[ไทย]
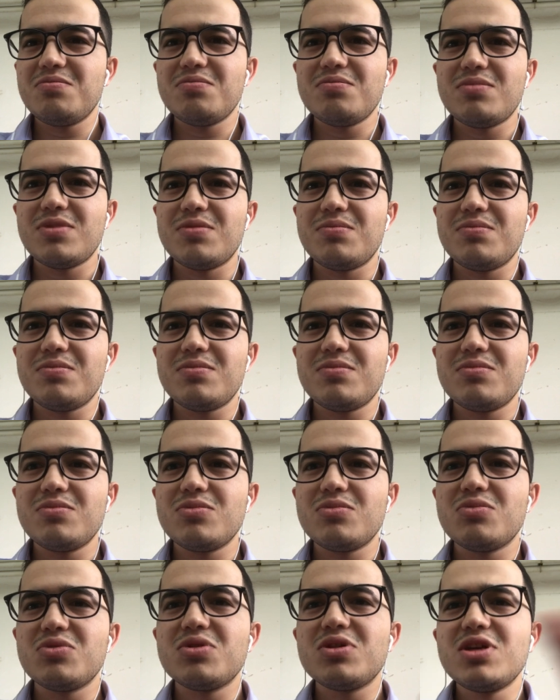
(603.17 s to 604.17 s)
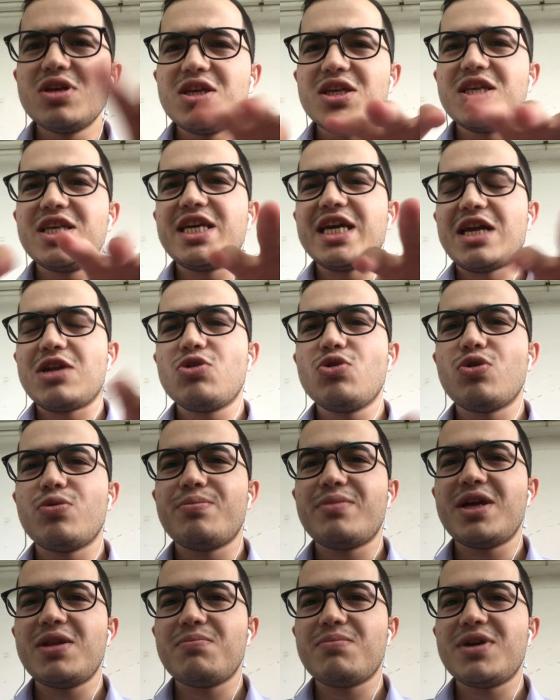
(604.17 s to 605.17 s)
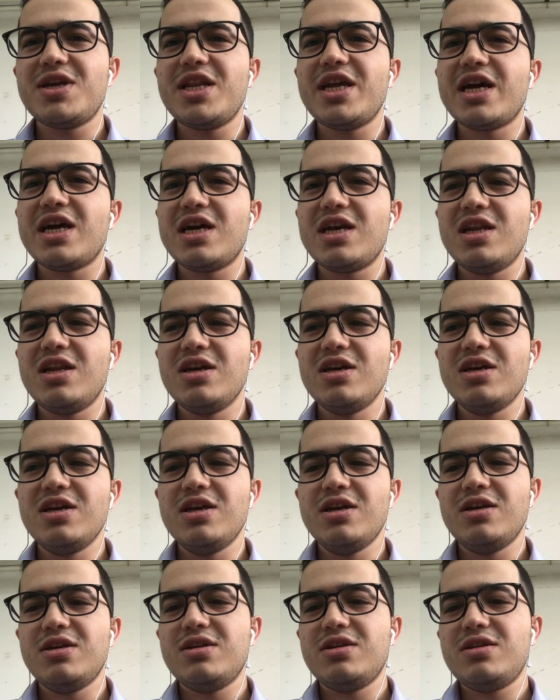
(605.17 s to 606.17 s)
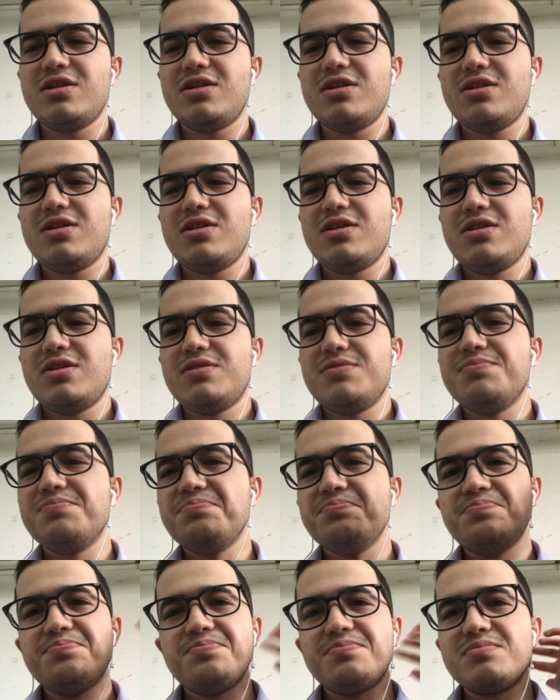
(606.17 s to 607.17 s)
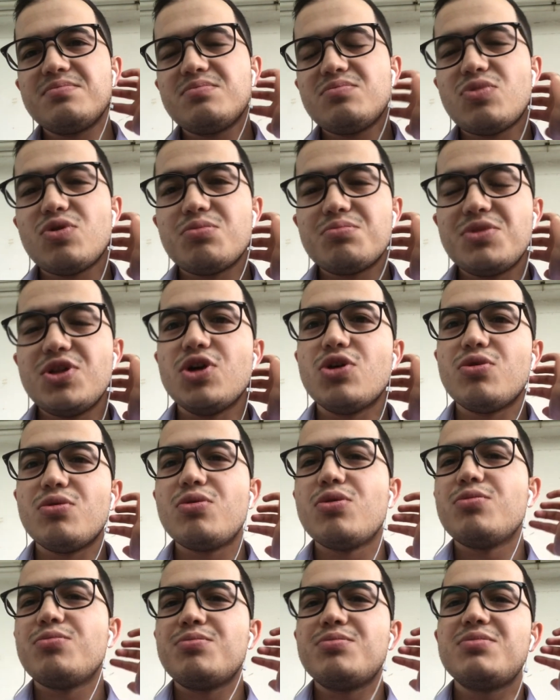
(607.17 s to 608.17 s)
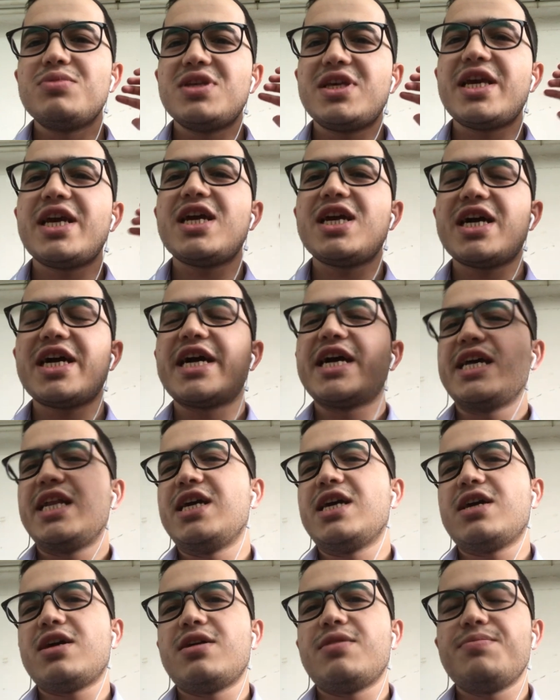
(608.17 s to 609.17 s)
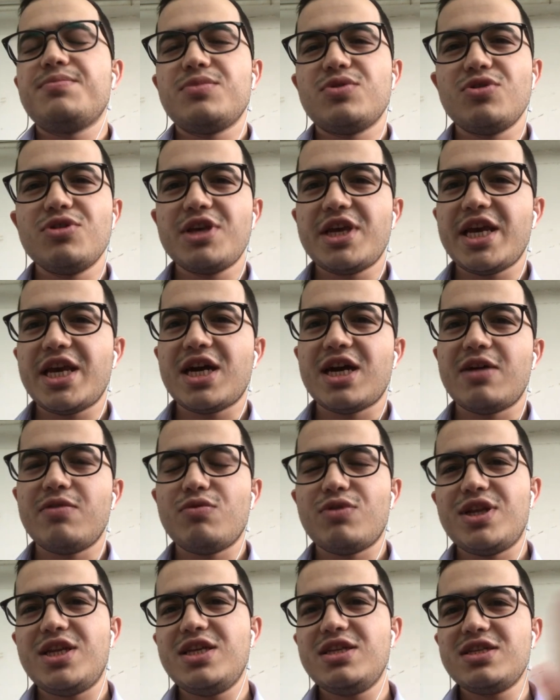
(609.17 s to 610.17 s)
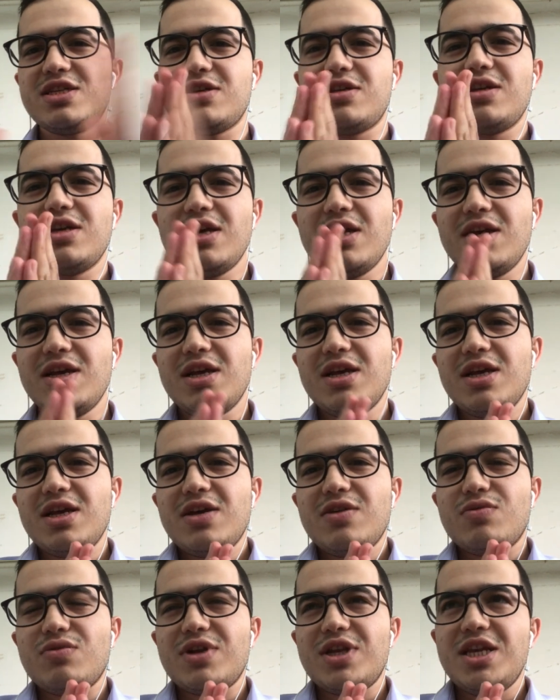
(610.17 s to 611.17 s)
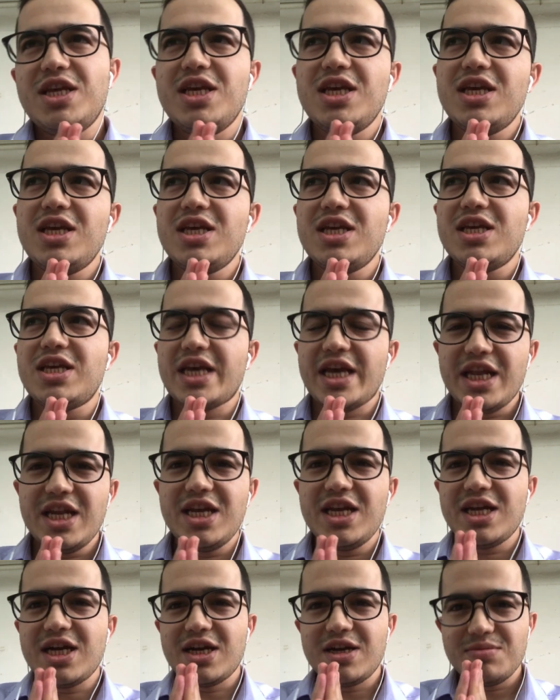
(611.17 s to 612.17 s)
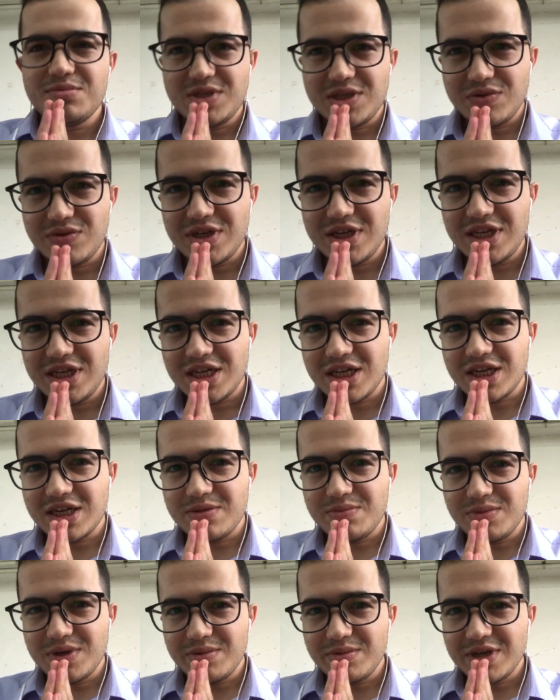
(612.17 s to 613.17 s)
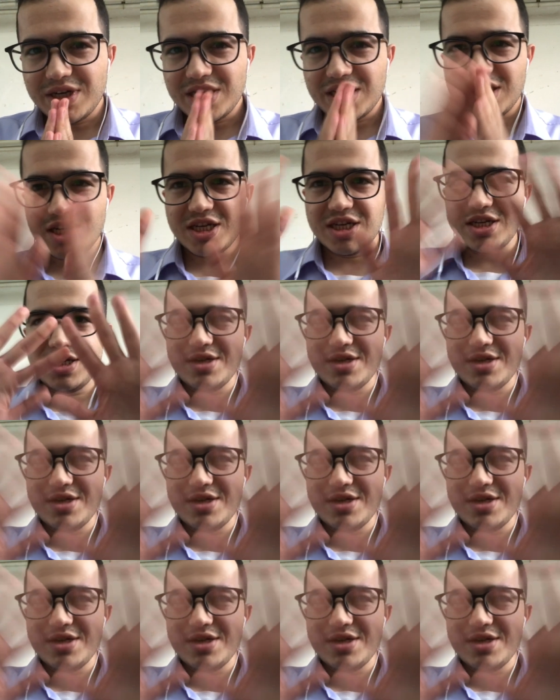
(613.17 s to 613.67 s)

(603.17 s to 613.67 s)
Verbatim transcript: แบบเขียนคอมเมนต์ไม่ได้เลยอืมผมเดี๋ยวผมแก้ไขนะครับโอเคครับวันนี้วันนี้แค่นี้ครับสวัสดีครับบ๊ายบาย